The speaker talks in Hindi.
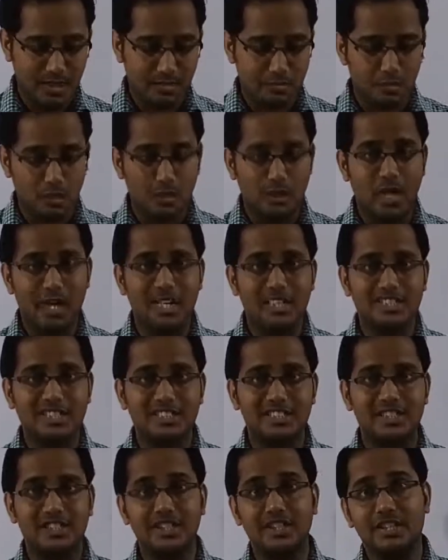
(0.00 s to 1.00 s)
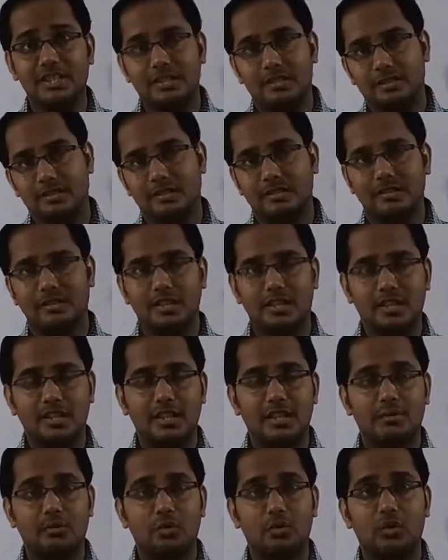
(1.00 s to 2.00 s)
बोरा जीन ठीक है
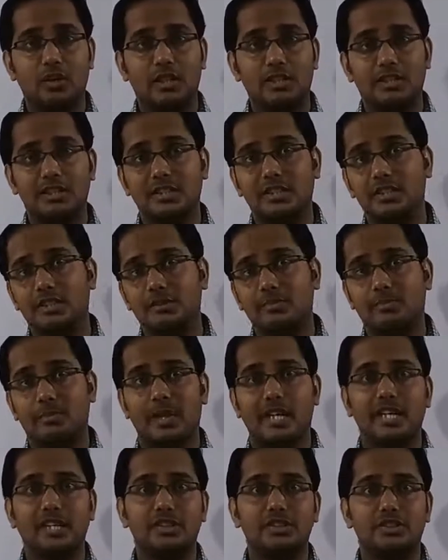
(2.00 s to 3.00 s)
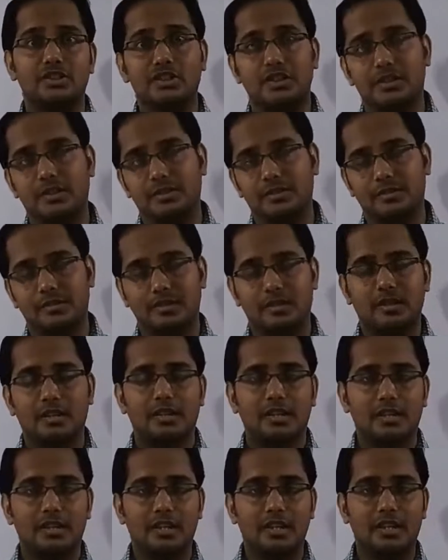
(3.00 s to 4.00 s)
ना बोरा जीन बेंजीन
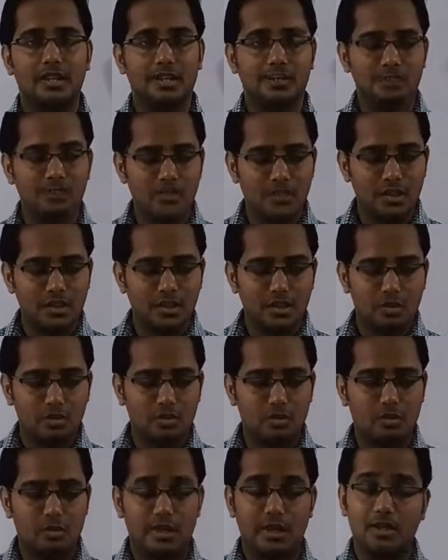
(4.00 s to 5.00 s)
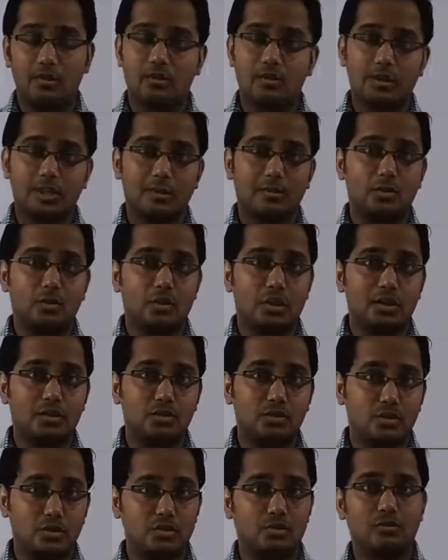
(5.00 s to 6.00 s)
ठीक है तो एक होता है बोरा
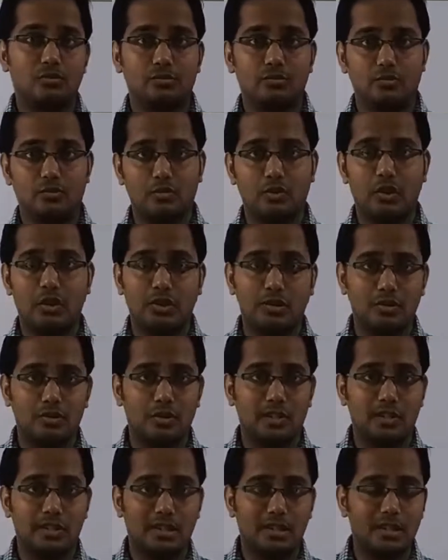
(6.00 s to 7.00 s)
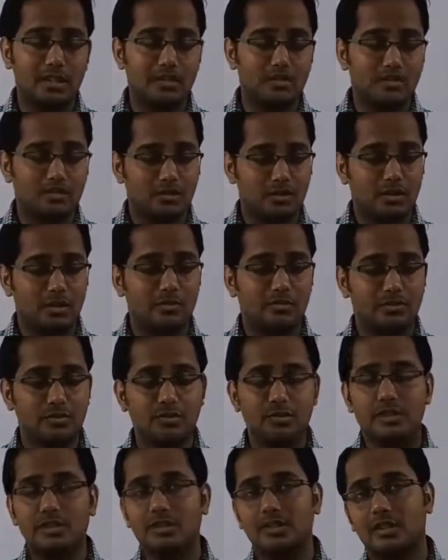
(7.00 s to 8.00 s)
जोन वो अलग होता है ठीक है ना तो
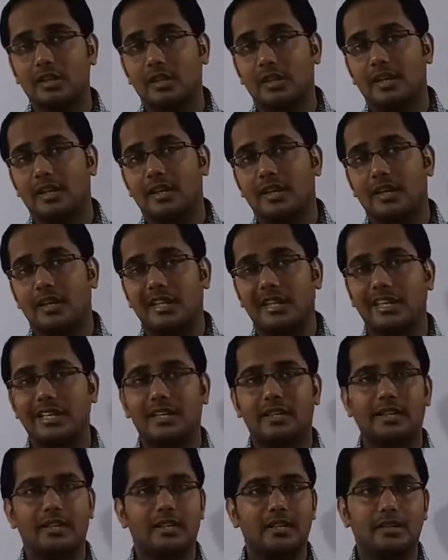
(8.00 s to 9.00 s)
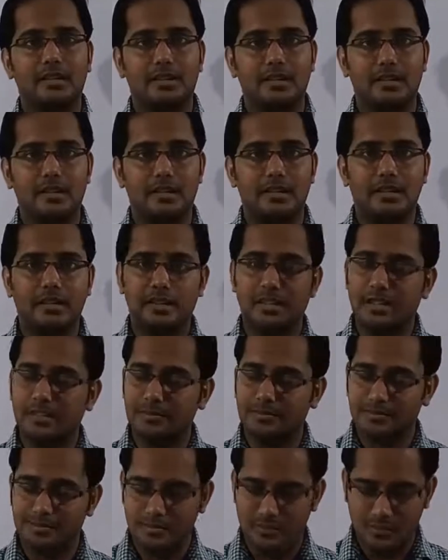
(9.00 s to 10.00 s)
कन्फ्यूजन नहीं क्रिएट करना है ठीक है
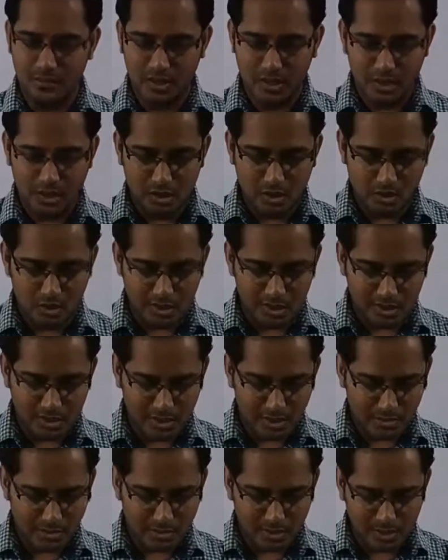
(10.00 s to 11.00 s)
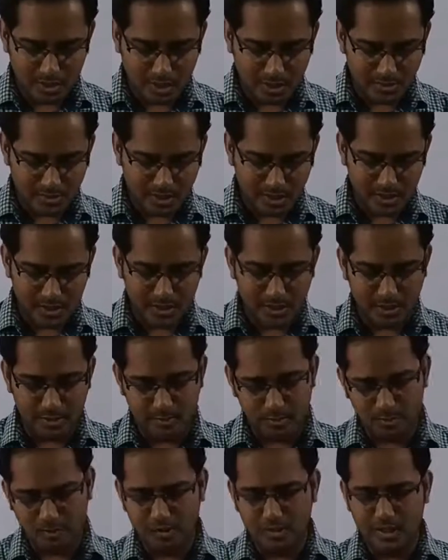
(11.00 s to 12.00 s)
तो ये सब आपकी
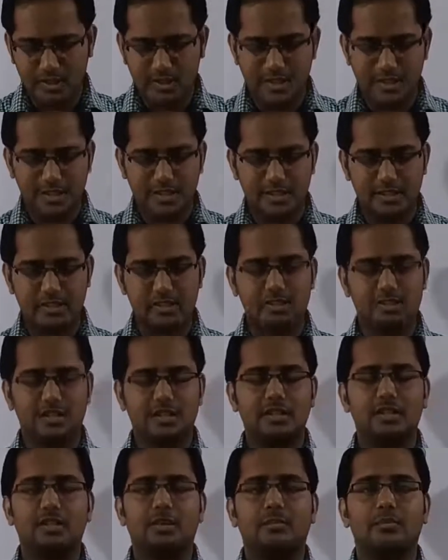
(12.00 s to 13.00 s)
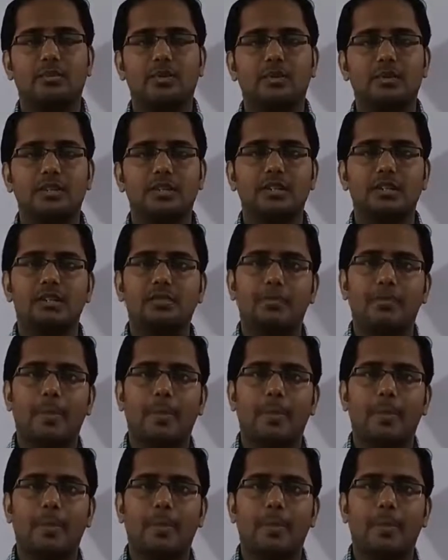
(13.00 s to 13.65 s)
इम्पोर्टेंट रिएक्शंस थी कंपाउंड की